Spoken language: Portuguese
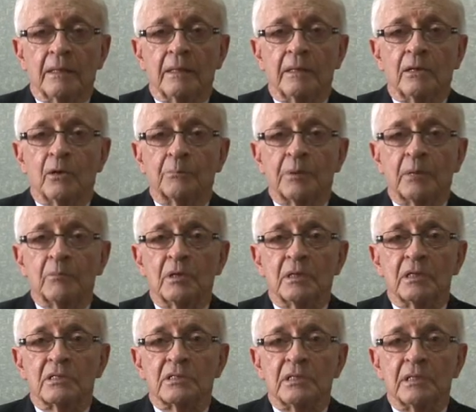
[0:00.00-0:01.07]
E eu
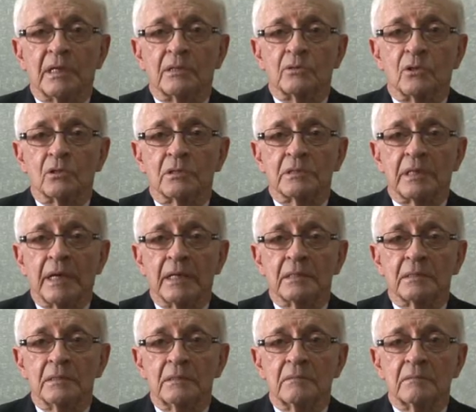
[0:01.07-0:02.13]
permaneci na
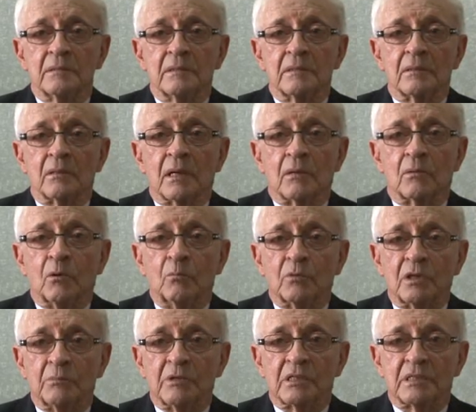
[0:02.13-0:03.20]
diocese como
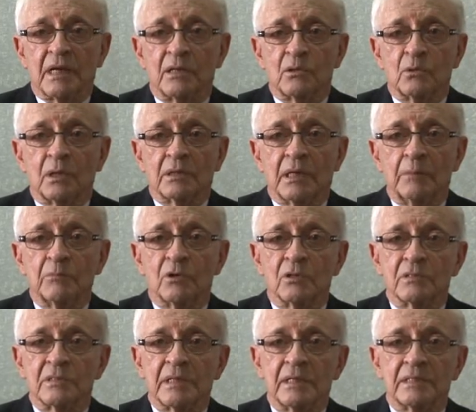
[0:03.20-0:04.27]
administrador até
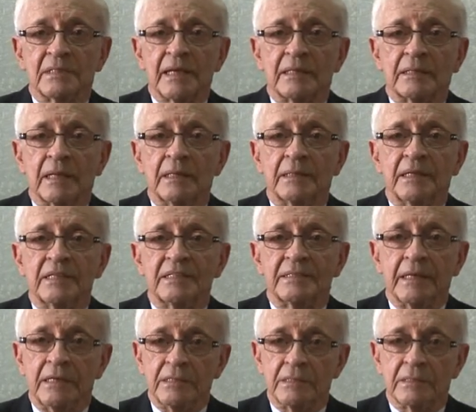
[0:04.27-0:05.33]

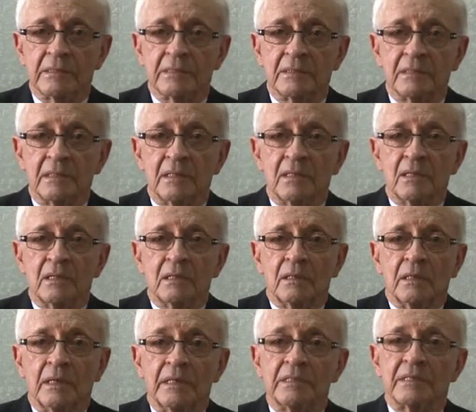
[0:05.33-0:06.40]
1976.
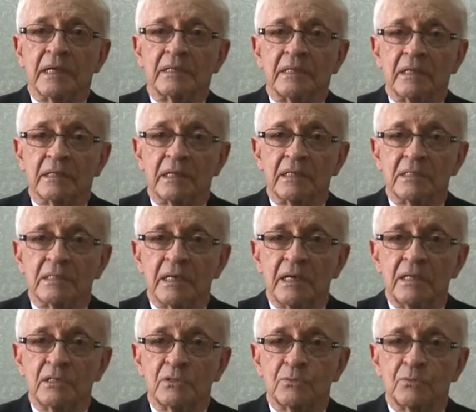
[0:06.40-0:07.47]
Em
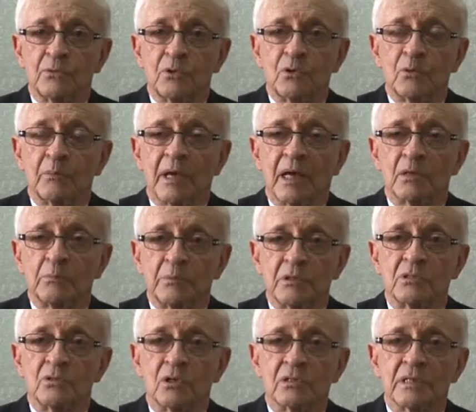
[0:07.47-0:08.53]
76 fui nomeado
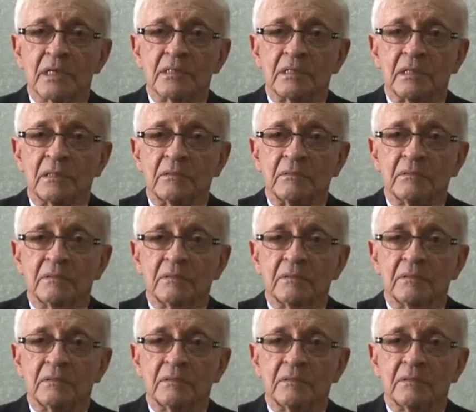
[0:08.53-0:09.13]
bispo diocesano